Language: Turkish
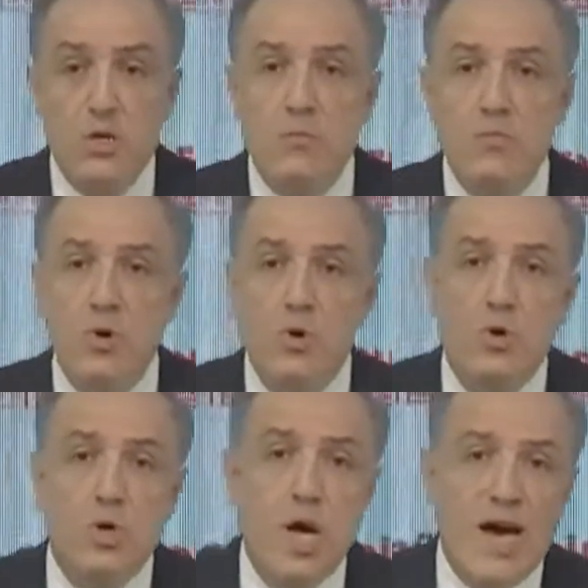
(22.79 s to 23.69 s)
bu
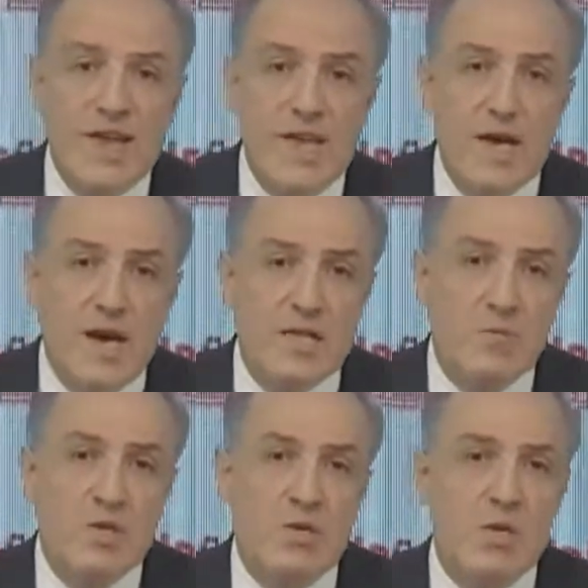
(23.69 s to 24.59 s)
tarihi
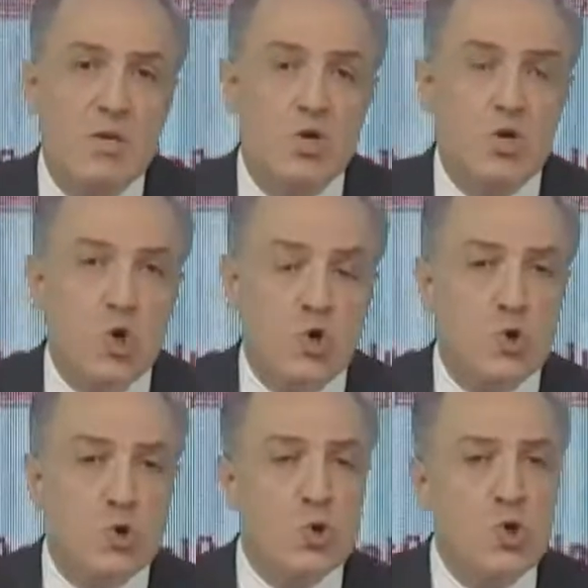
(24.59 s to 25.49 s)
adımın
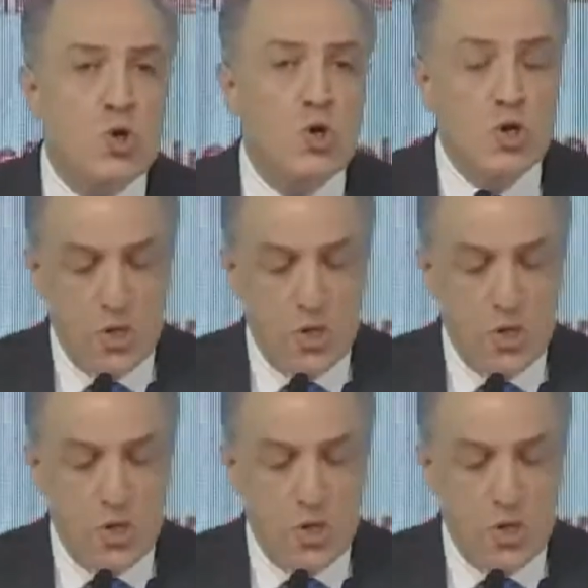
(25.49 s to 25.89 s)
coşkusunu